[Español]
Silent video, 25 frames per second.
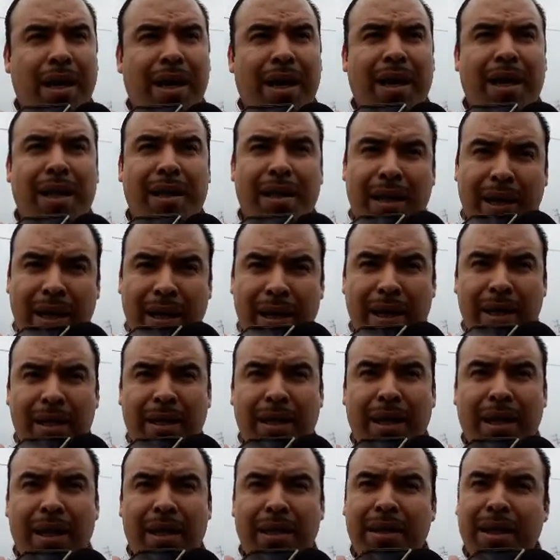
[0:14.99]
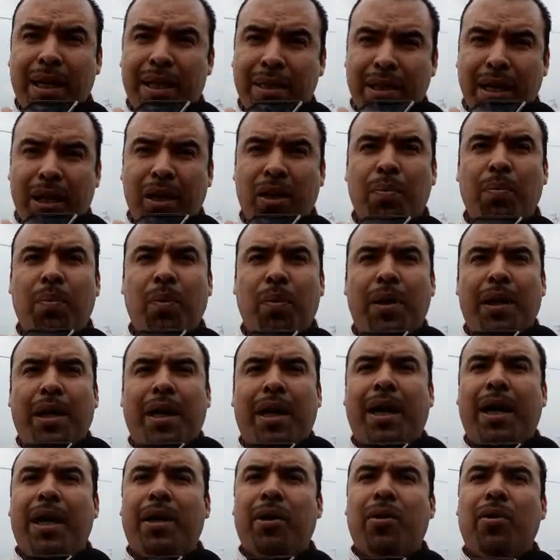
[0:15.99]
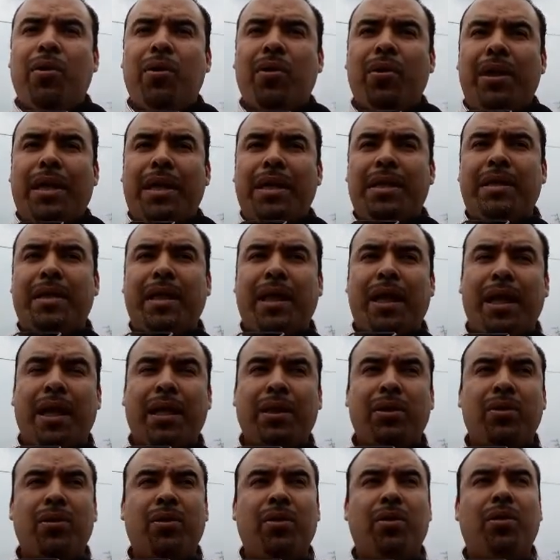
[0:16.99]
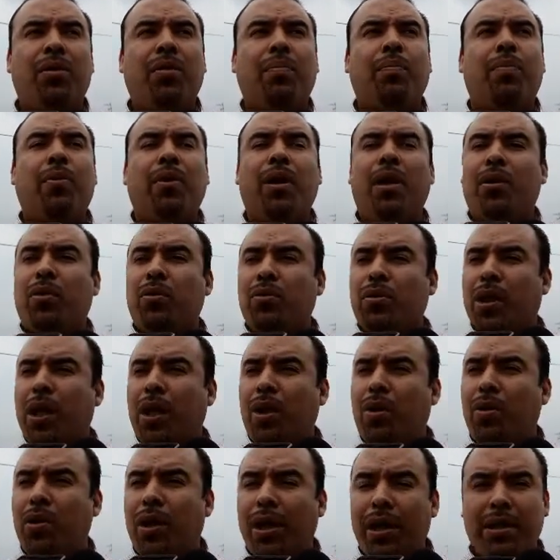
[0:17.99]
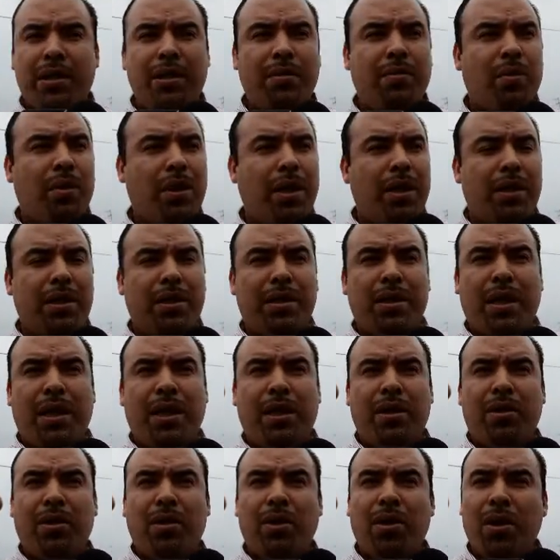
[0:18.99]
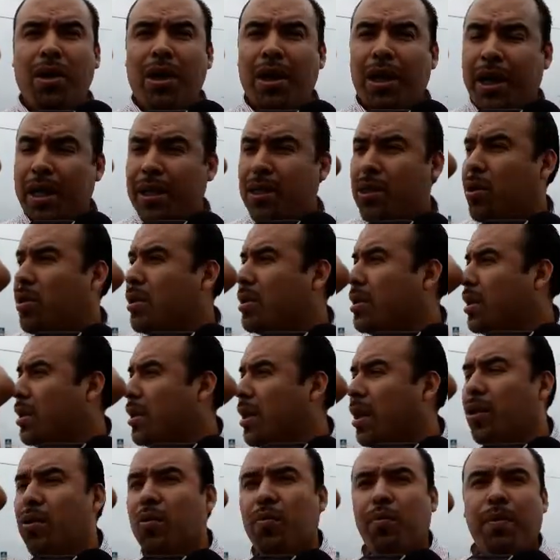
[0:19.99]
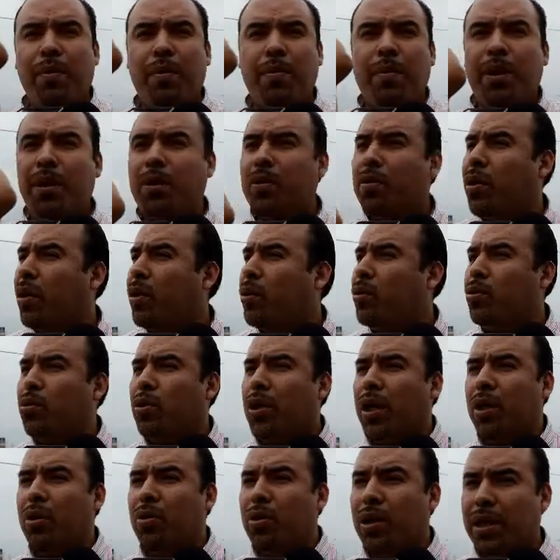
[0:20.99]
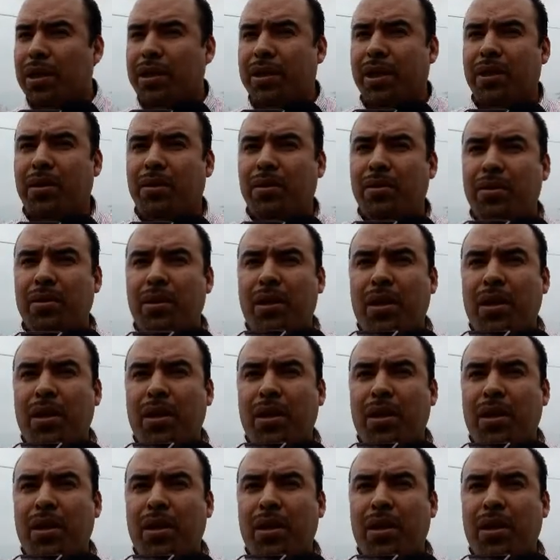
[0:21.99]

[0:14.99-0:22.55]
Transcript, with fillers: El día de ayer ya salió publicado en este caso por el juzgado décimo de distrito que solicita el cumplimiento al juzgado tercero.